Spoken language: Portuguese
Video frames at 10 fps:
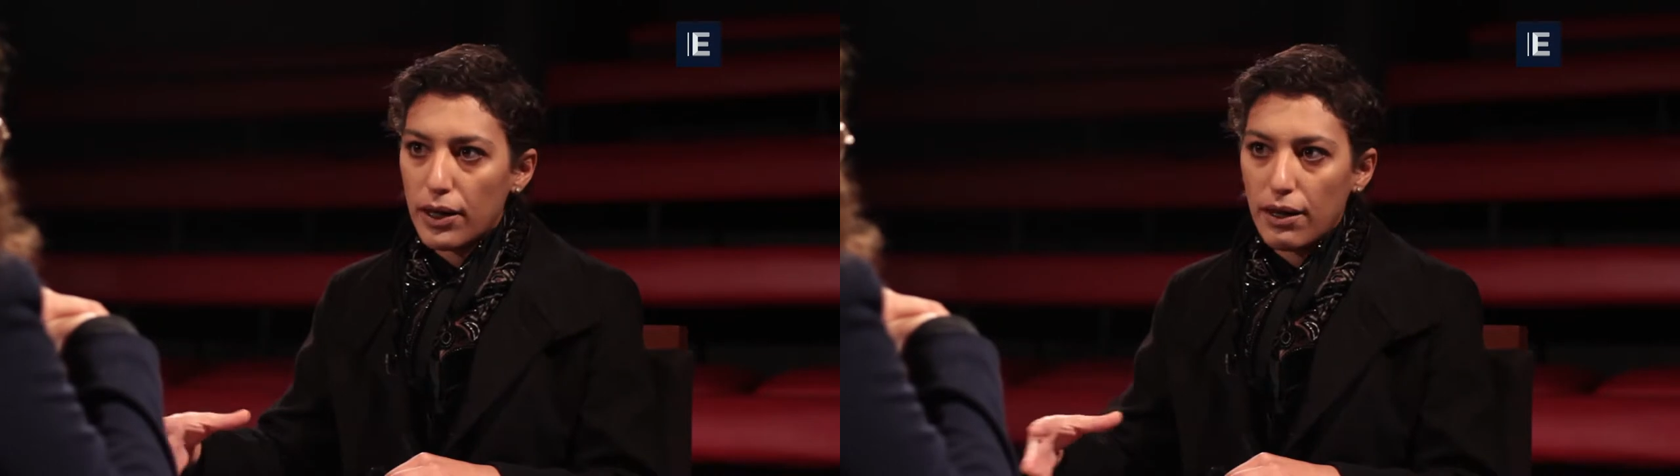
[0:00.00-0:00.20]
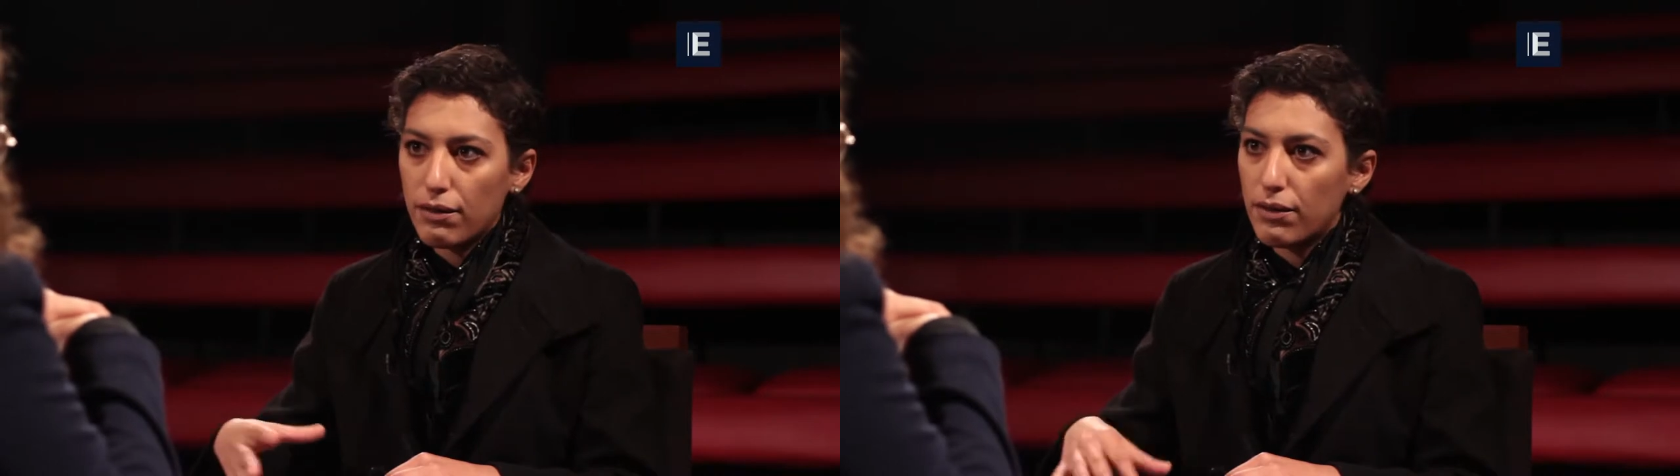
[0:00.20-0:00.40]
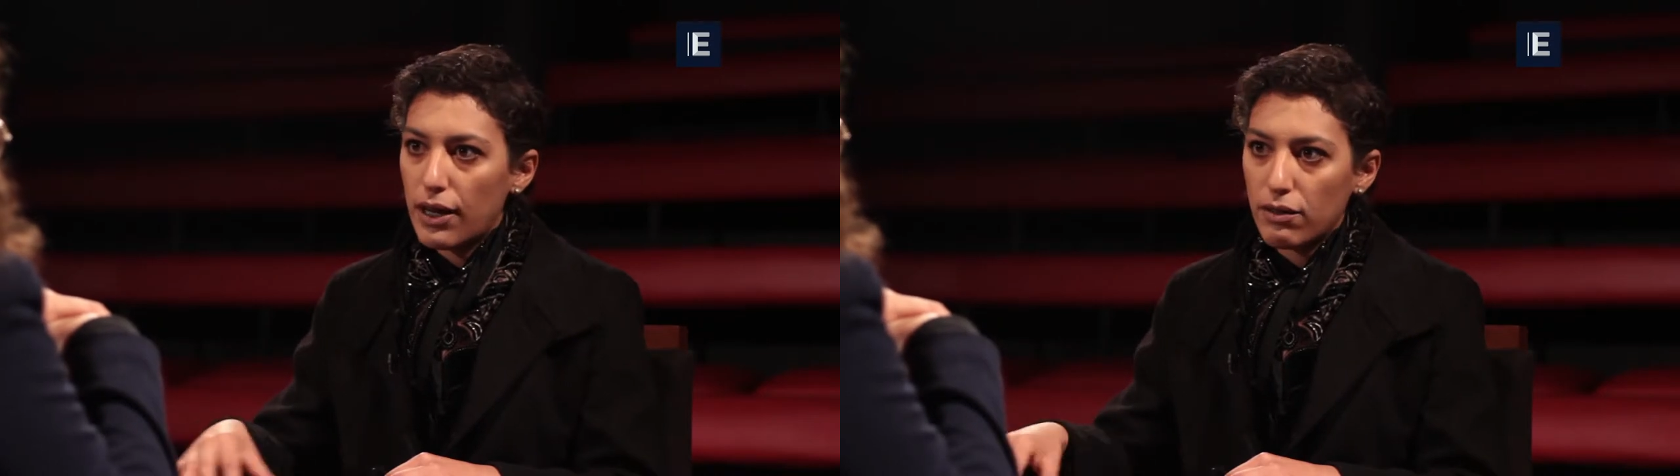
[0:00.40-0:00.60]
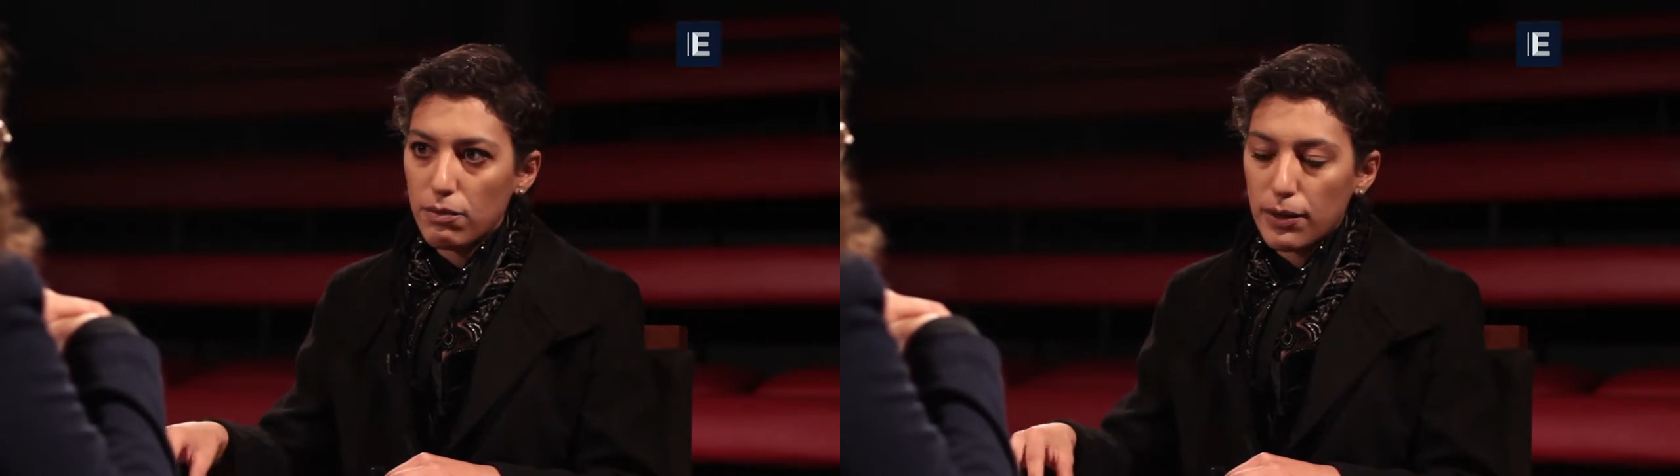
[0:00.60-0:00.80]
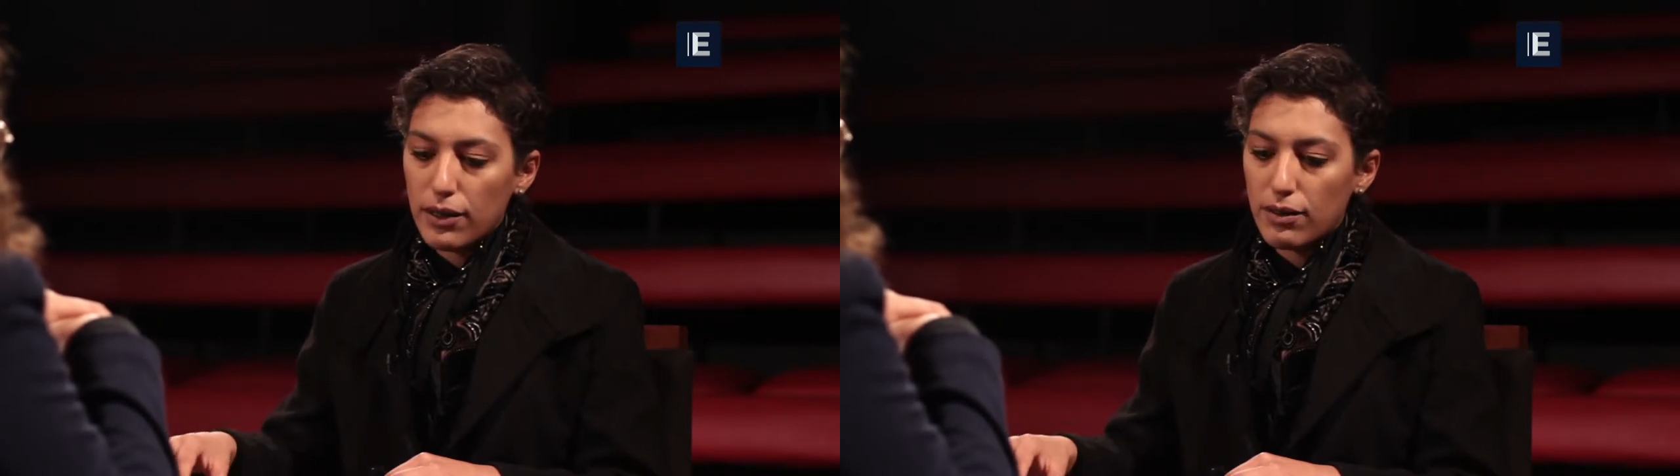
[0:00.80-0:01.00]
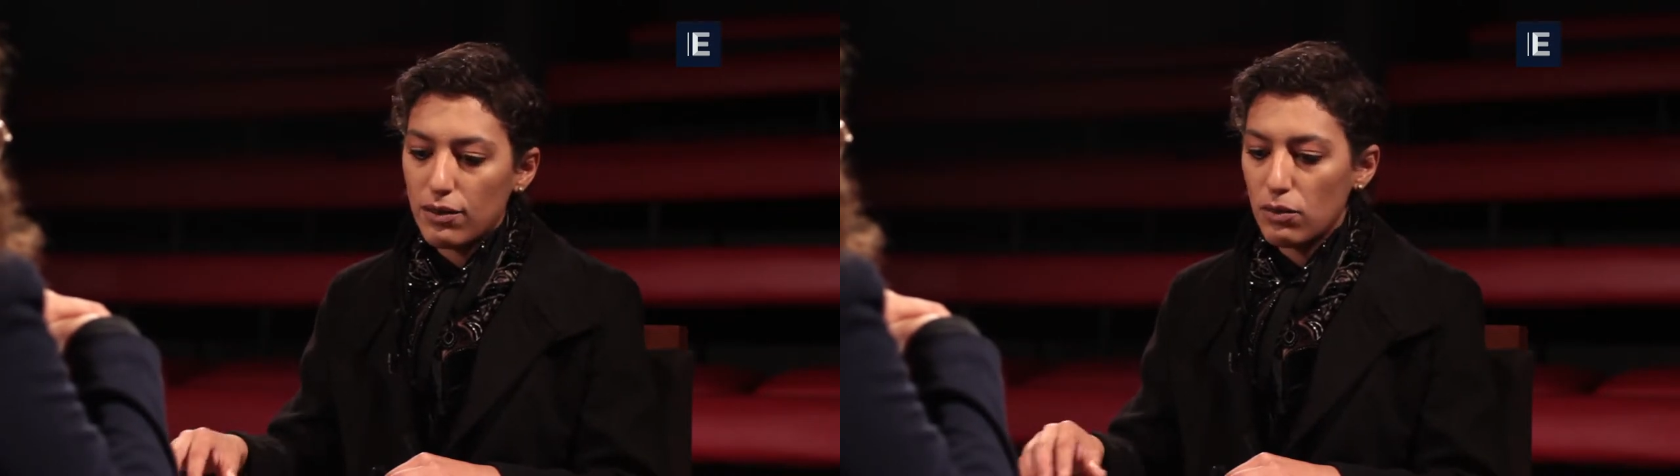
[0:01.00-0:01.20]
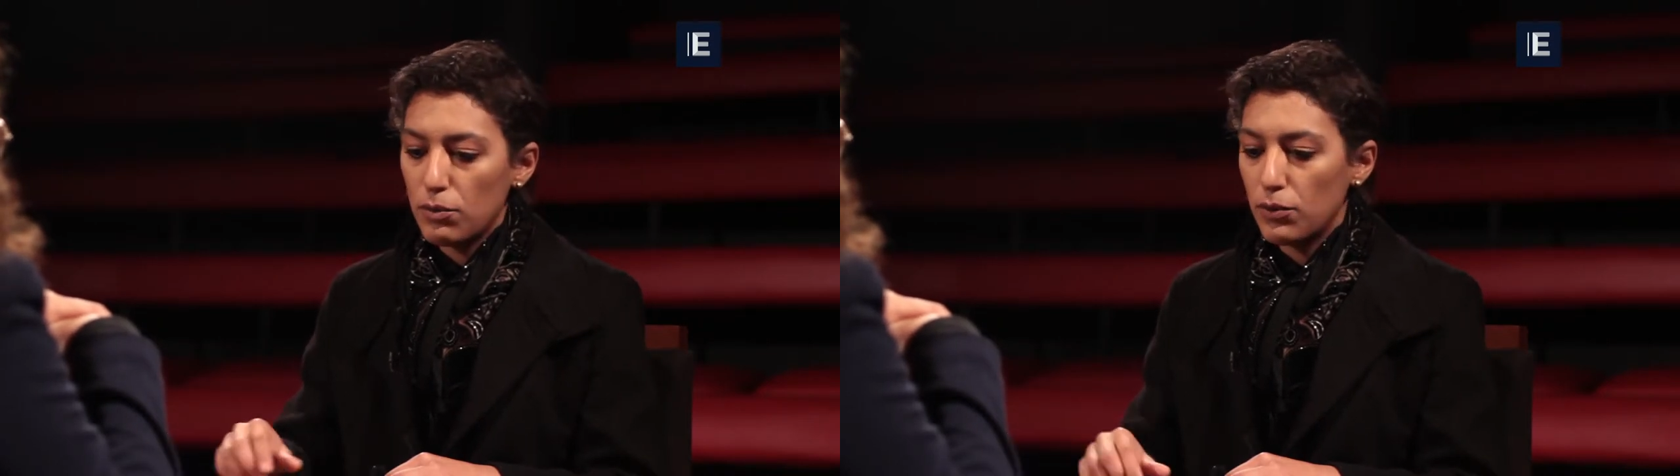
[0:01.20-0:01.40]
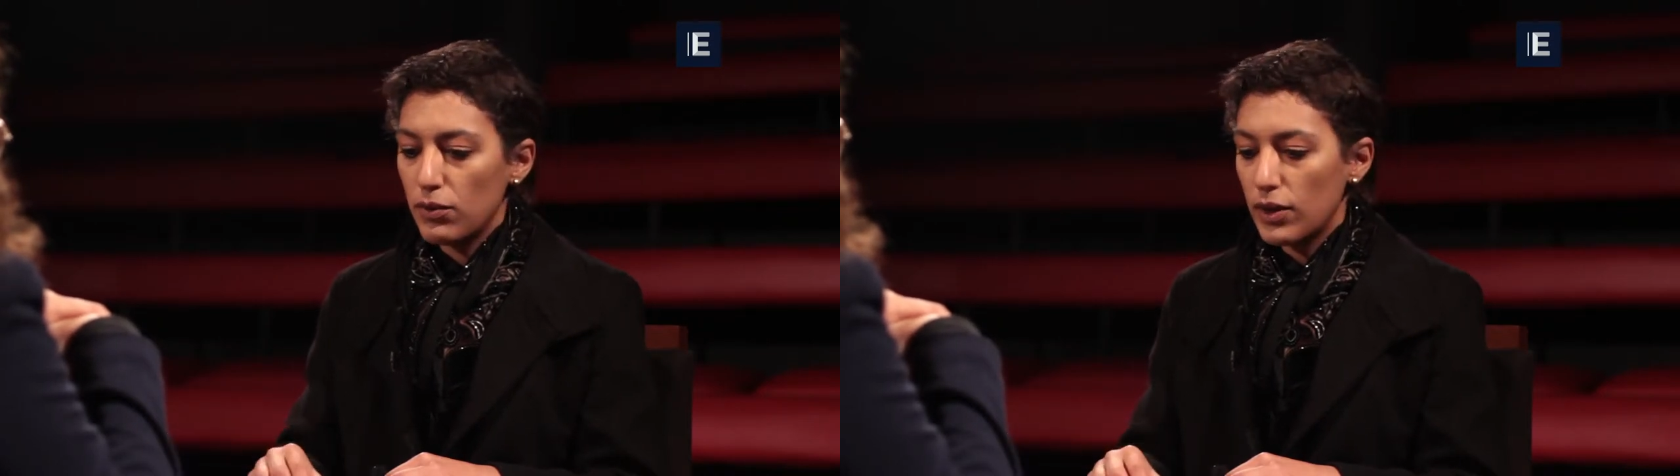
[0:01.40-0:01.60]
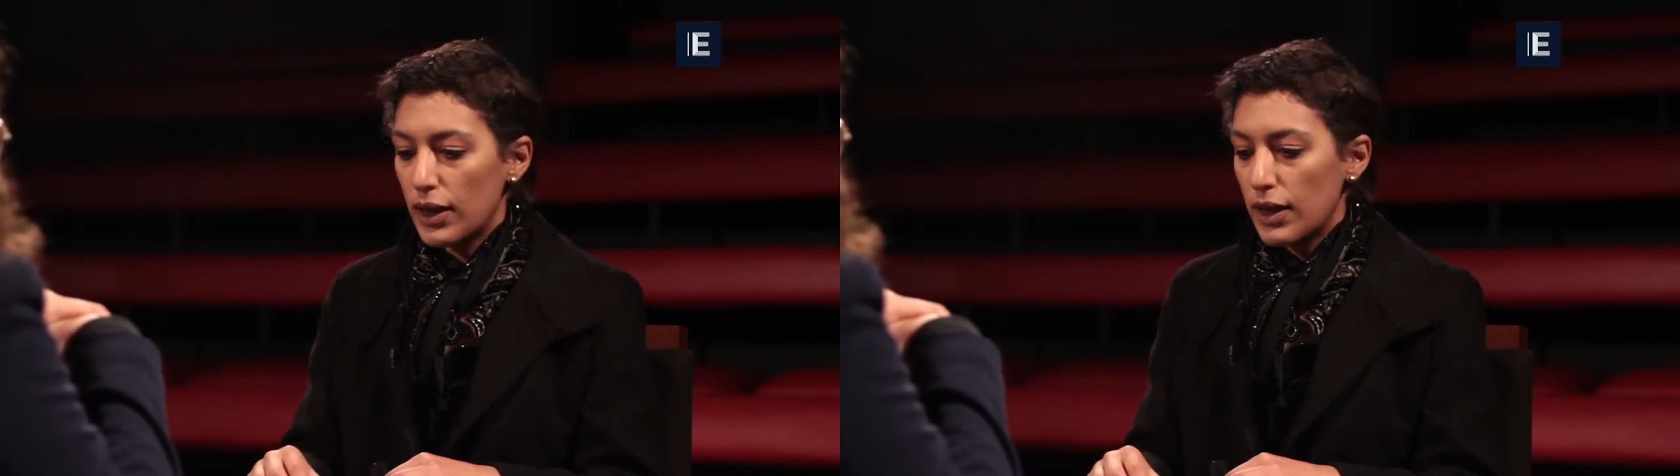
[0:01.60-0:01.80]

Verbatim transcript: para vários países do mundo.